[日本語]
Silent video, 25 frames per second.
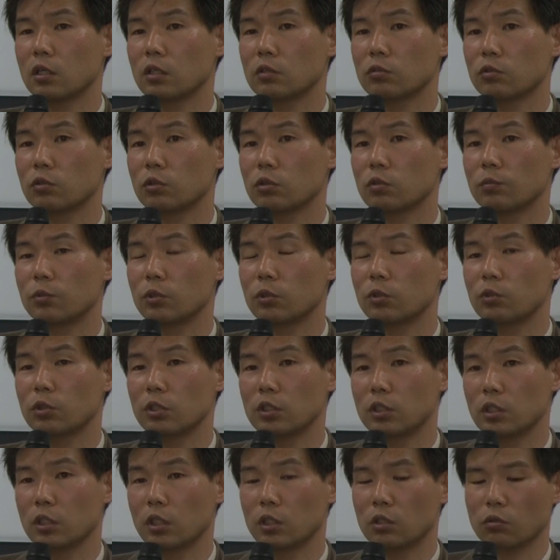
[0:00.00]
らはそれを病
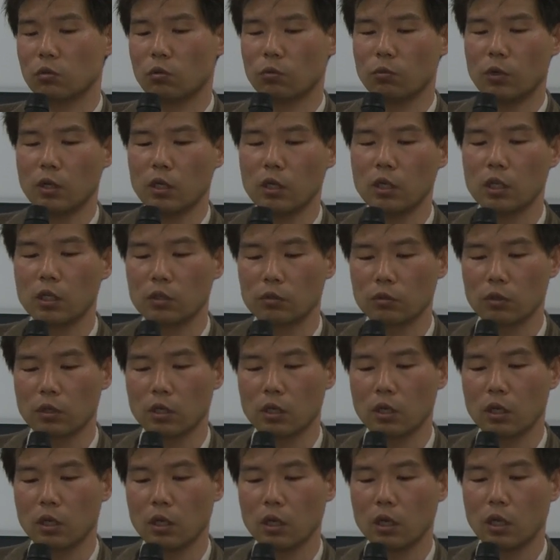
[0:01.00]
理的だと思わないの
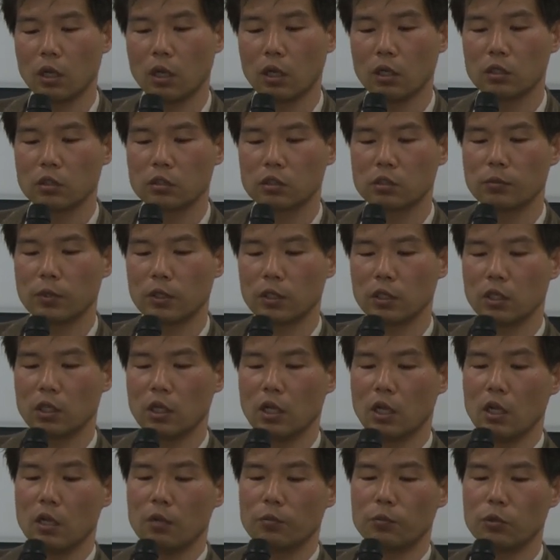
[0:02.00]
か、つまり
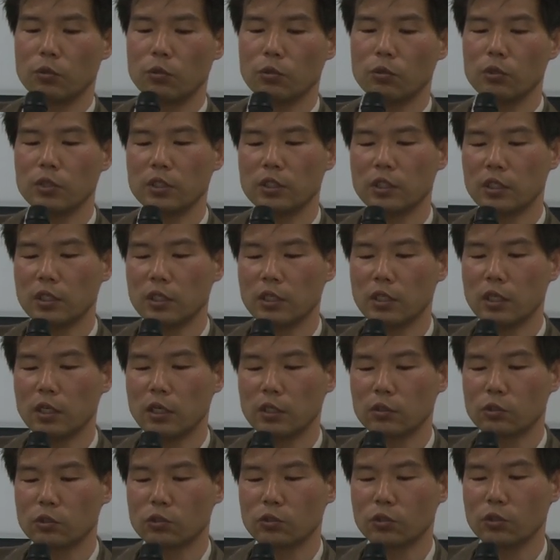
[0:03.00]
病理的では
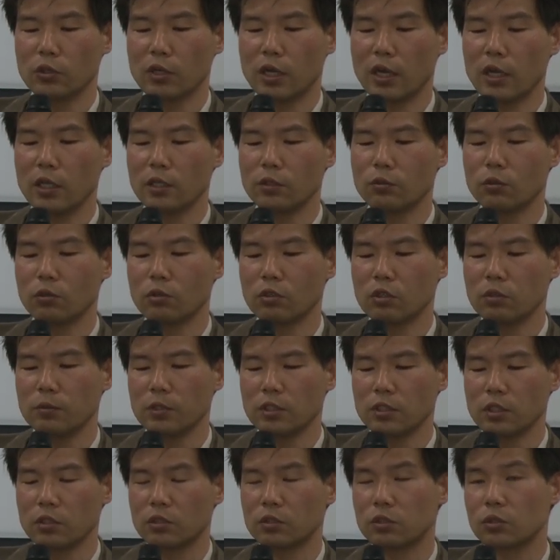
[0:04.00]
なくそれを愛国に
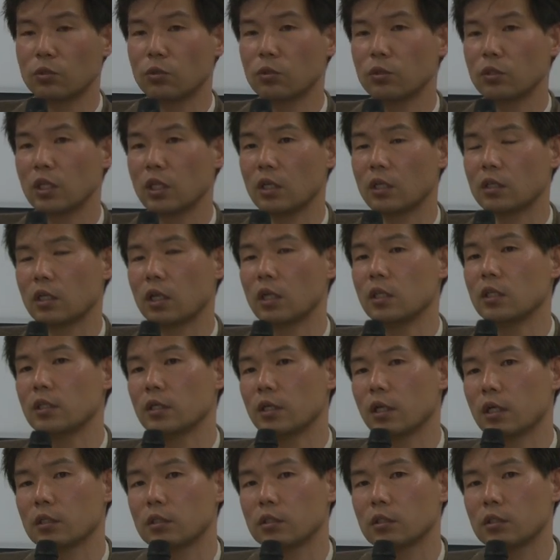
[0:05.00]
見せる条件は何
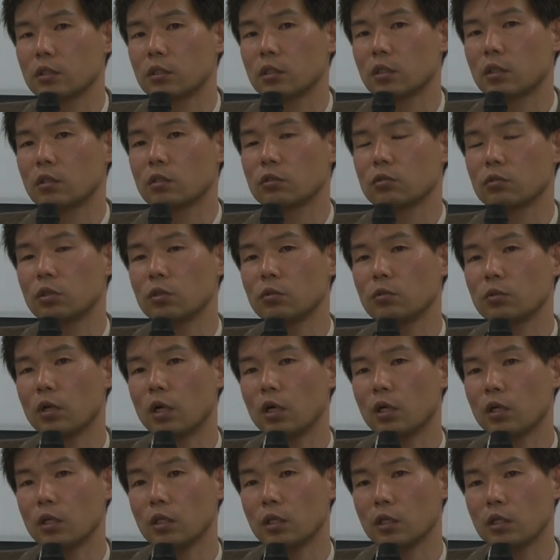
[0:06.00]
か、それを
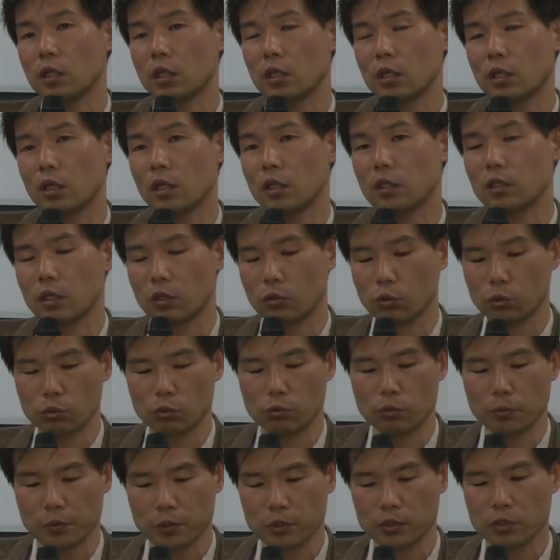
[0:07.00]
考えなきゃいけないだろう
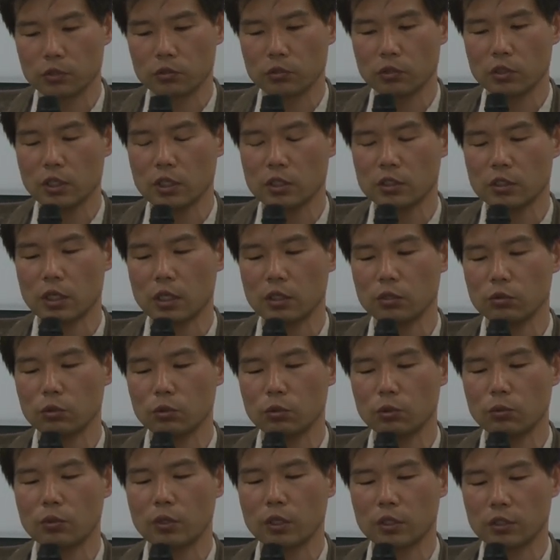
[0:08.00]
と思います。それが3の
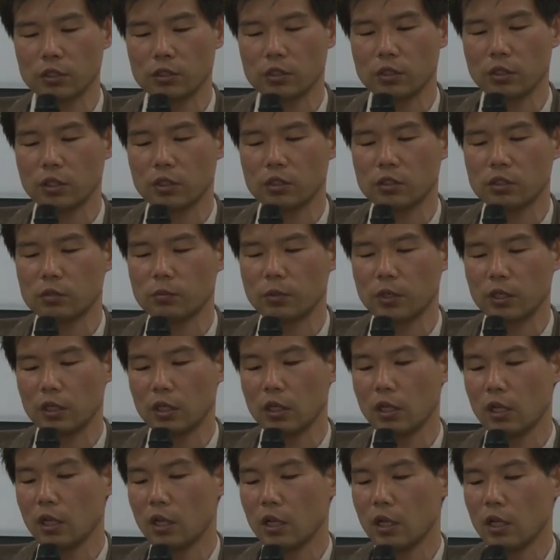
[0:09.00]
とこなんですね。つまり
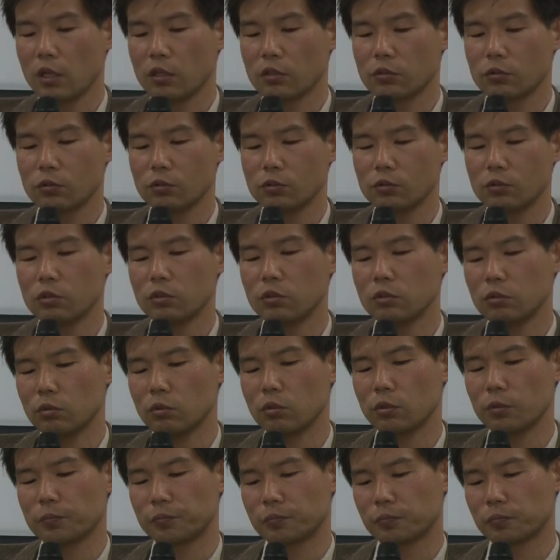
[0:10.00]
そうする
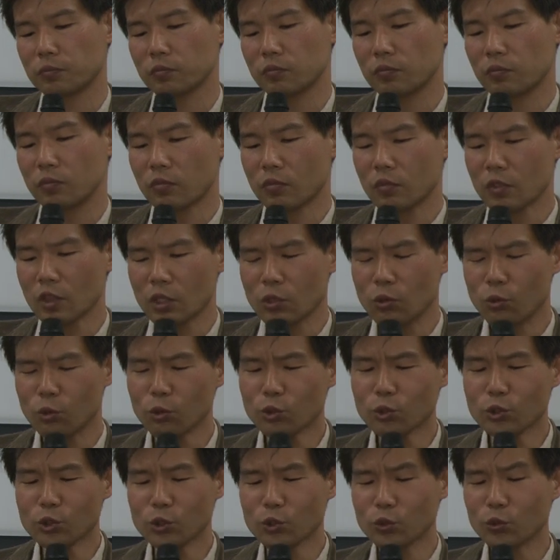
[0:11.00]
と
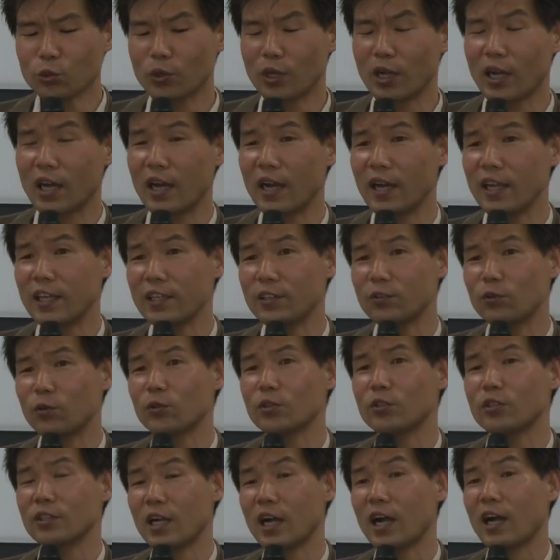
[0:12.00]
保守とか愛
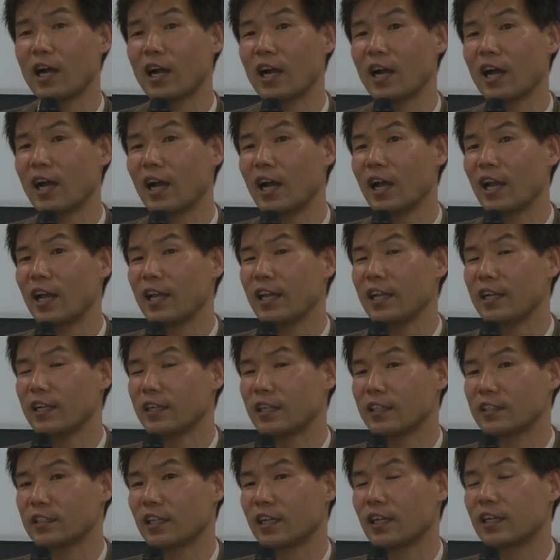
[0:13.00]
国が変
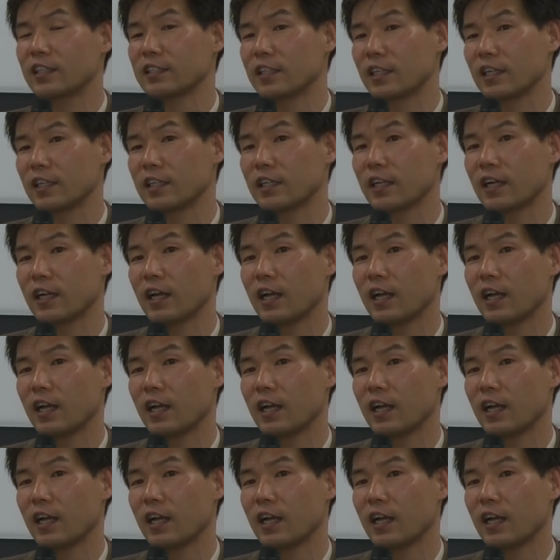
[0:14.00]
化したからじゃない